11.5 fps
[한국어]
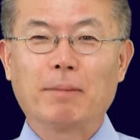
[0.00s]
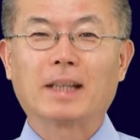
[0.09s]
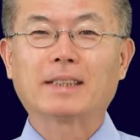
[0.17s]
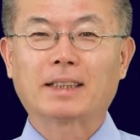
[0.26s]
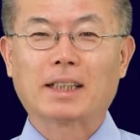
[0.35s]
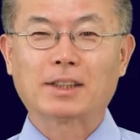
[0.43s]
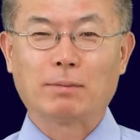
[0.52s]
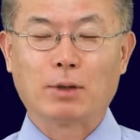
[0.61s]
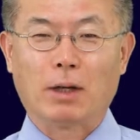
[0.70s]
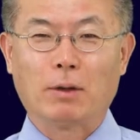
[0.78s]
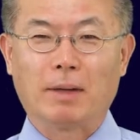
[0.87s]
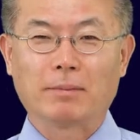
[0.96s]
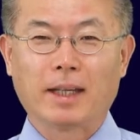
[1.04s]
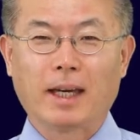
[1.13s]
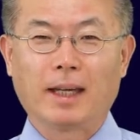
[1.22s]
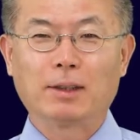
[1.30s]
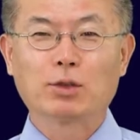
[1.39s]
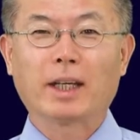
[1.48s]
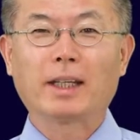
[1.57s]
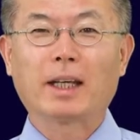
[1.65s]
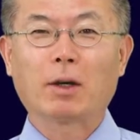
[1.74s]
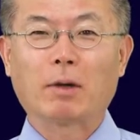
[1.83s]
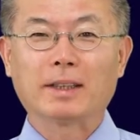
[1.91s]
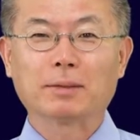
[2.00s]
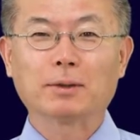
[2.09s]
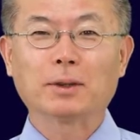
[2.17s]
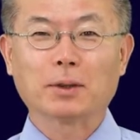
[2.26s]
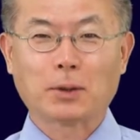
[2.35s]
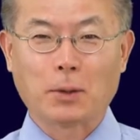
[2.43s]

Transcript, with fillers: 파르샤타 샤부아와 함께 유대인의 관습을